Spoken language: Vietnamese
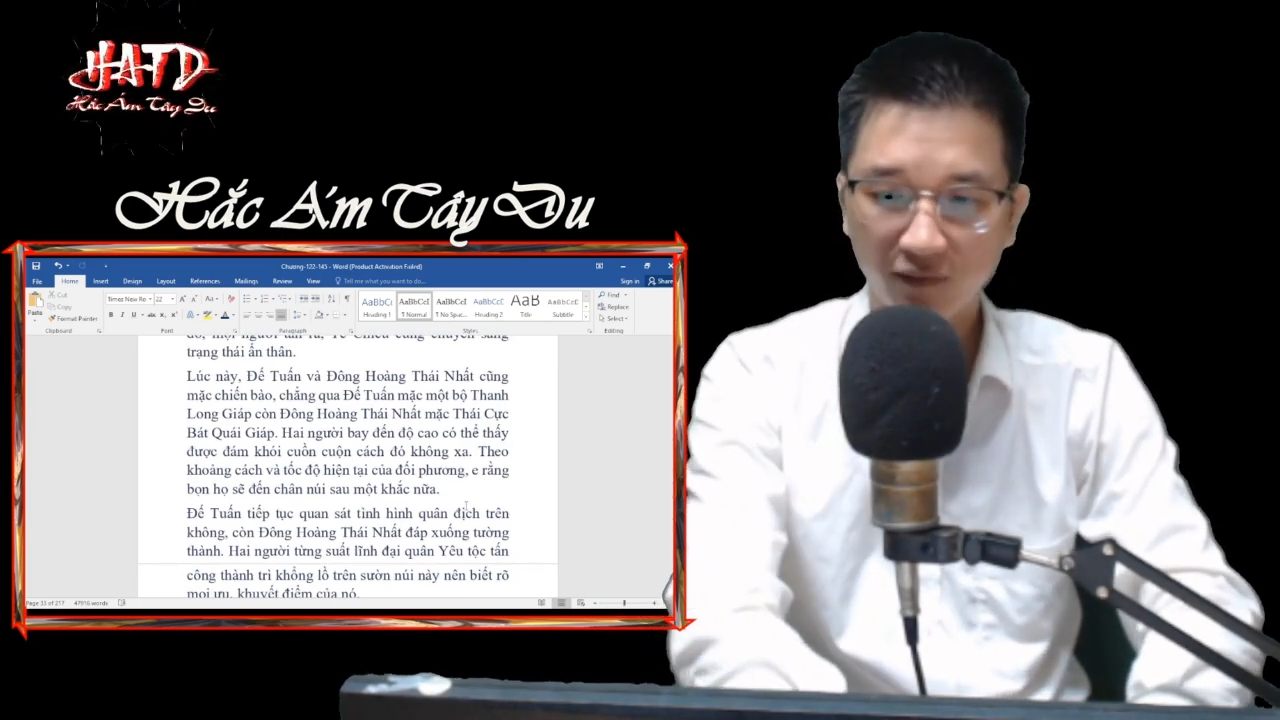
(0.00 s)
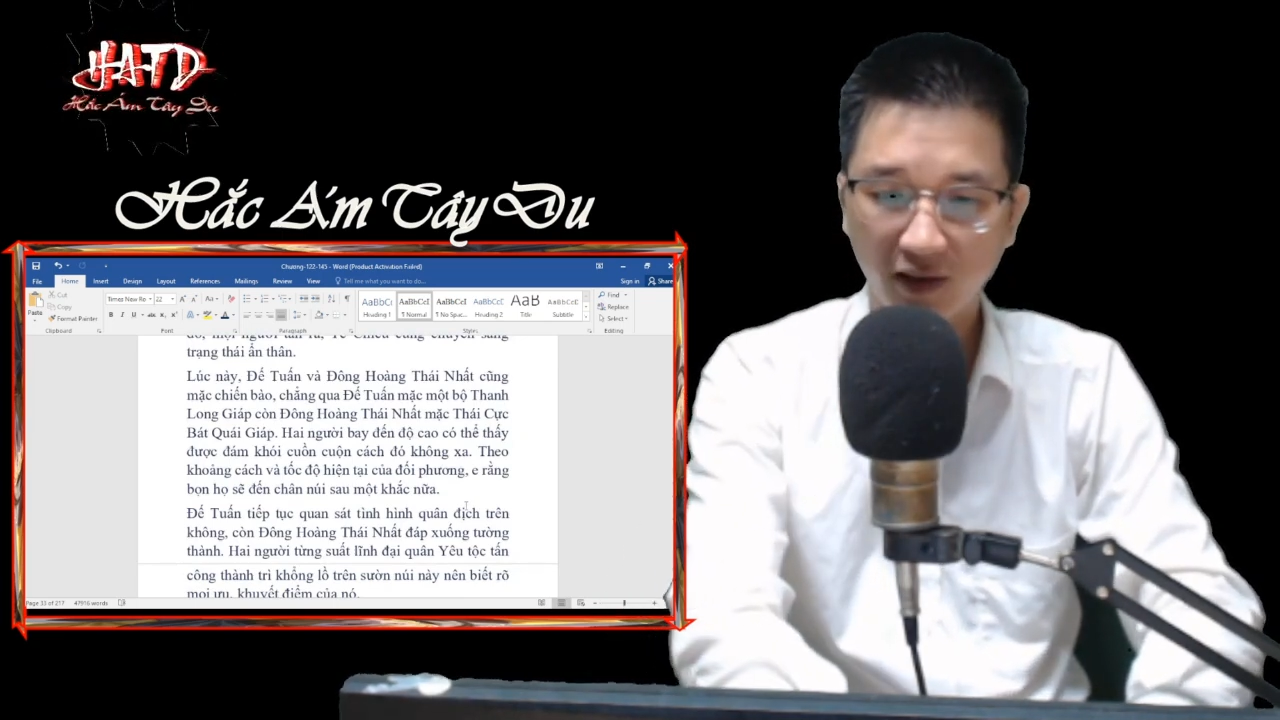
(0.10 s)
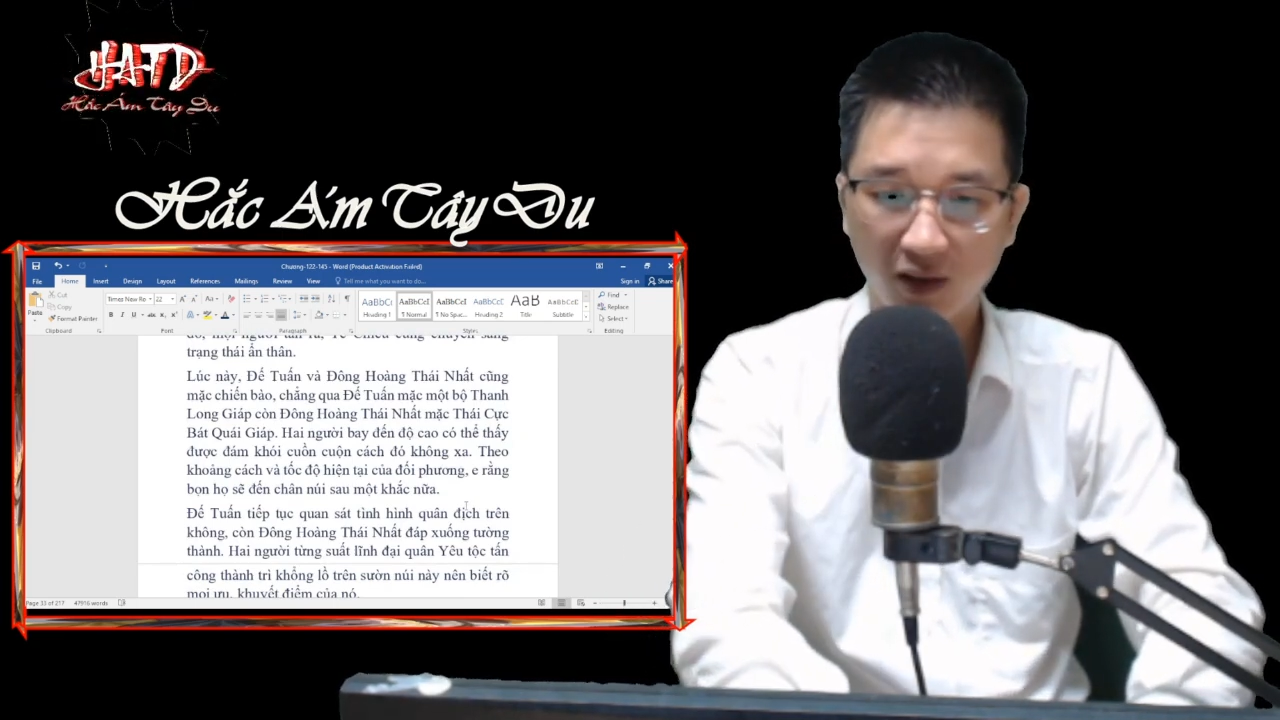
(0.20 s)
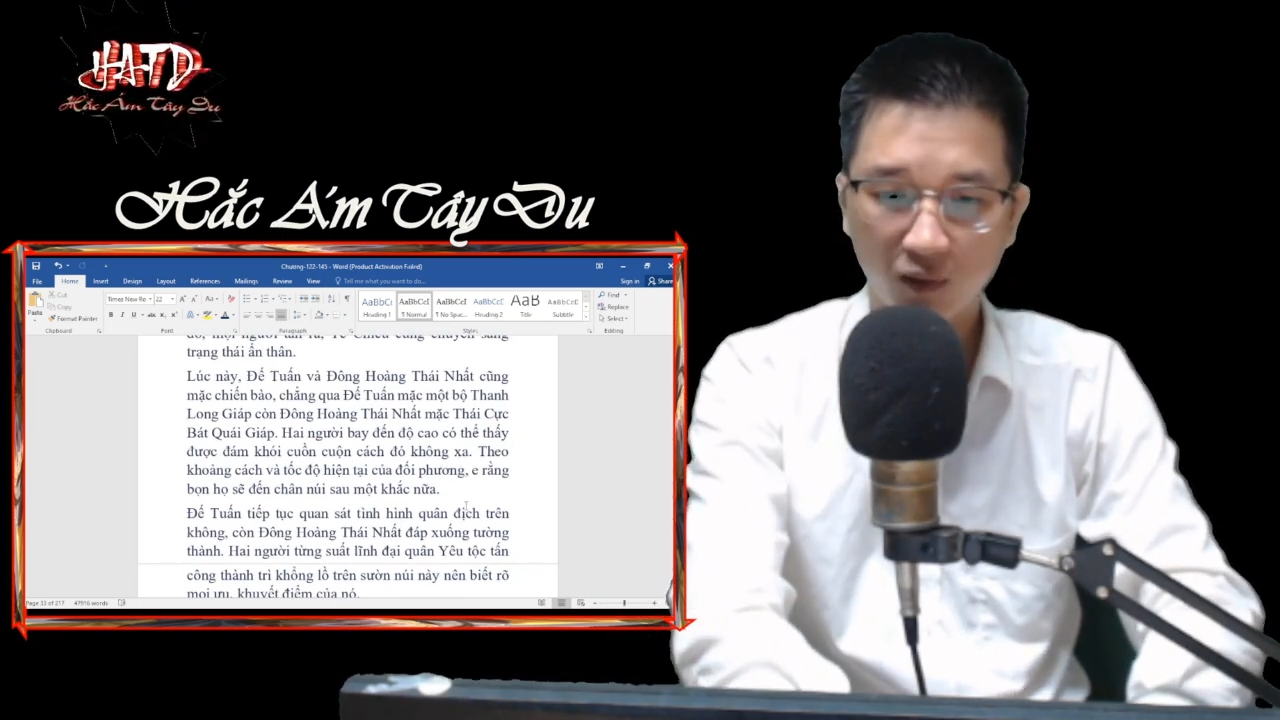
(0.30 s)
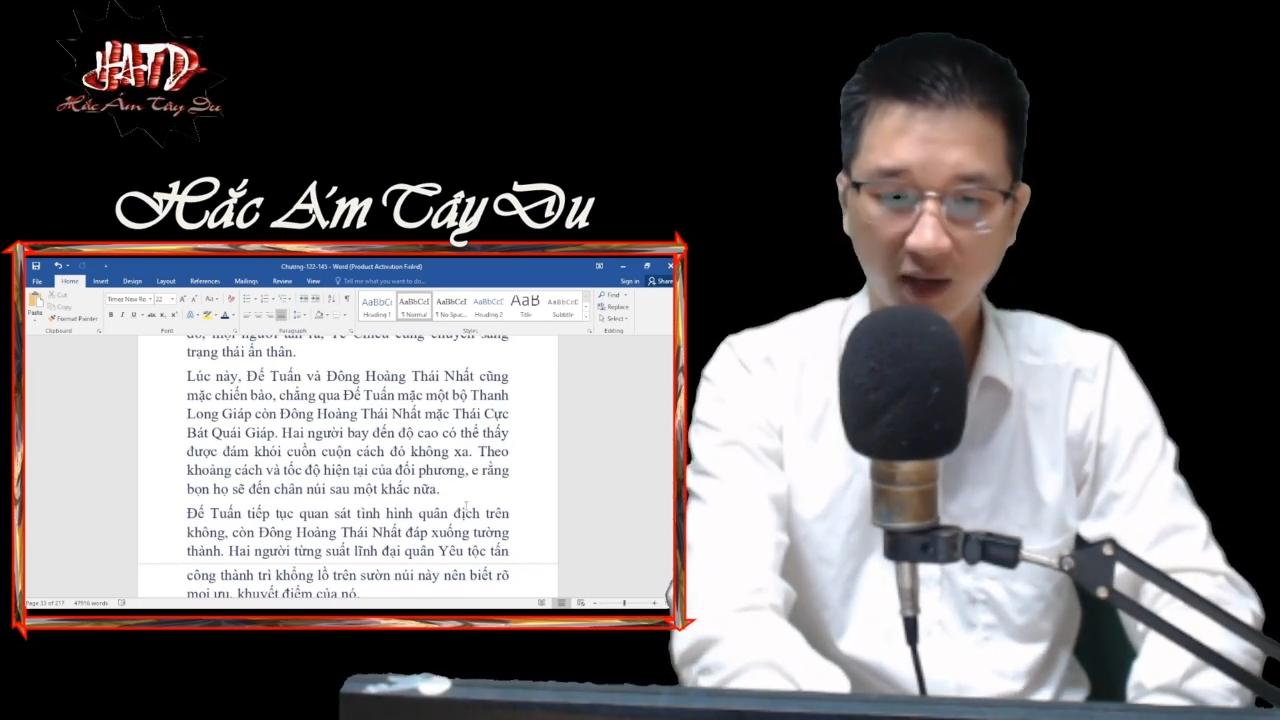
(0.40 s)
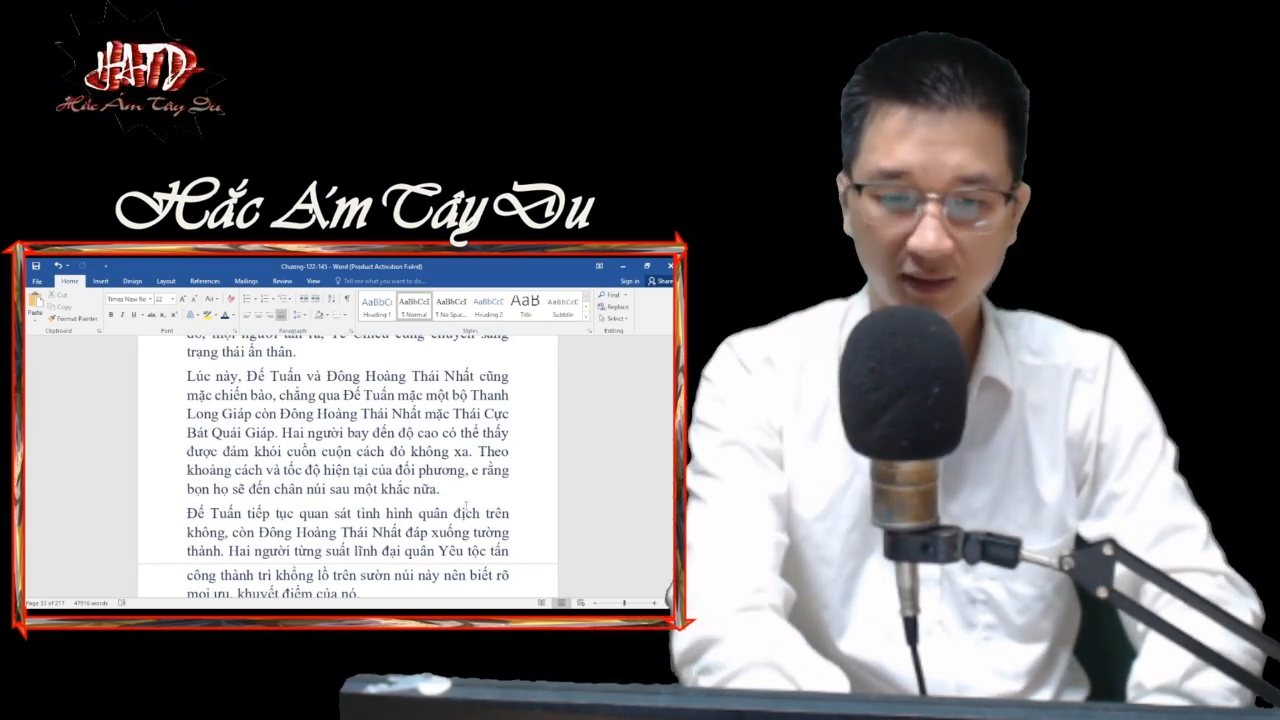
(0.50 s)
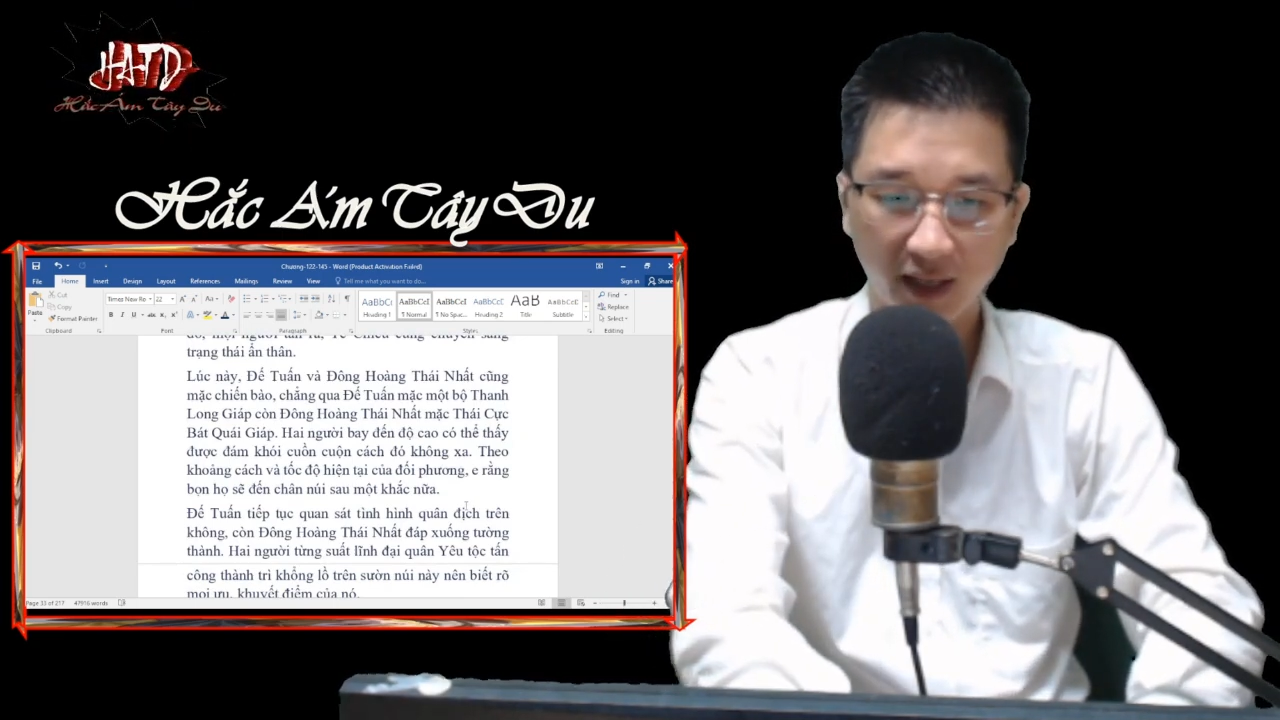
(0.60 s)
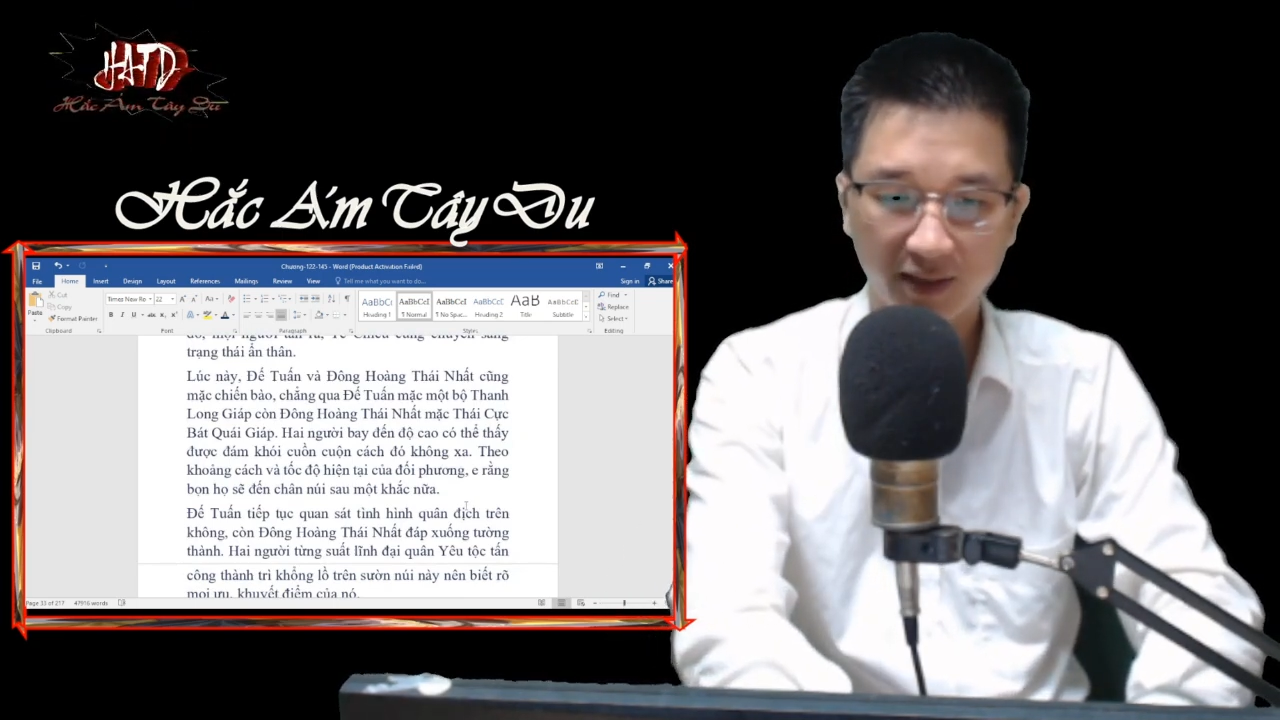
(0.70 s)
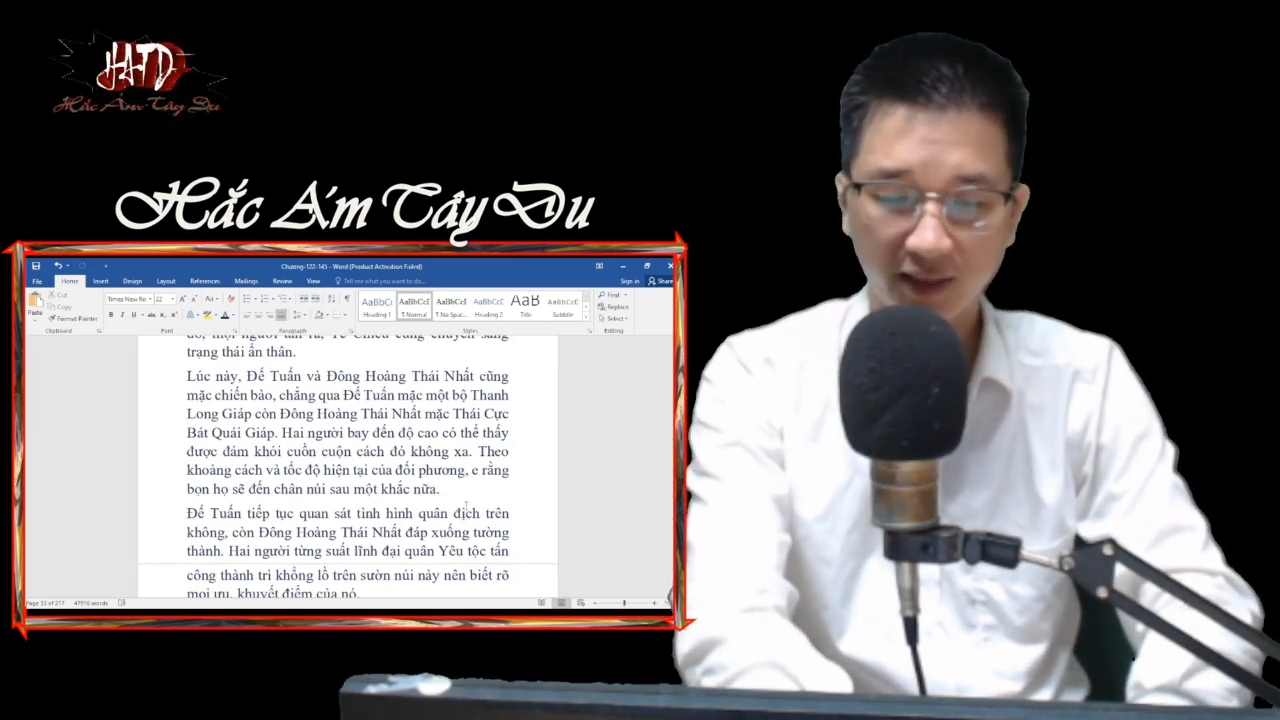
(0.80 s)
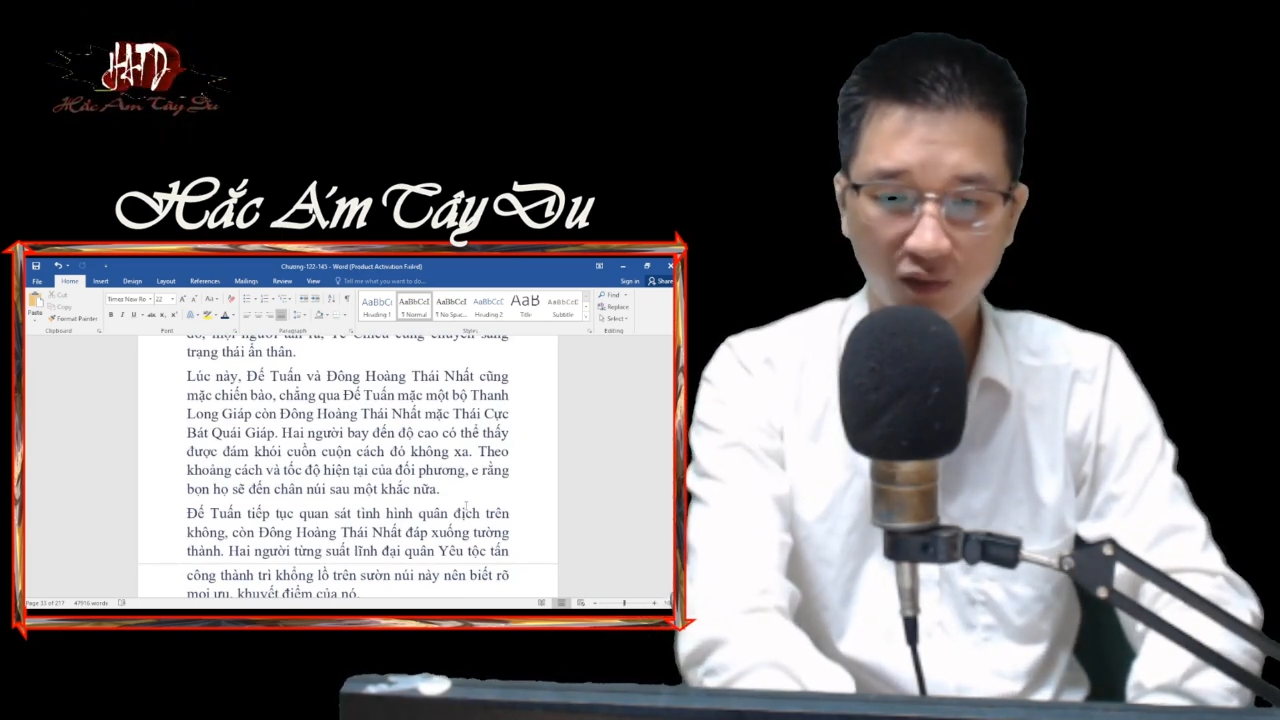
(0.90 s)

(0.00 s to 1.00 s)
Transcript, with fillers: và Đông Hoàng Thái Nhất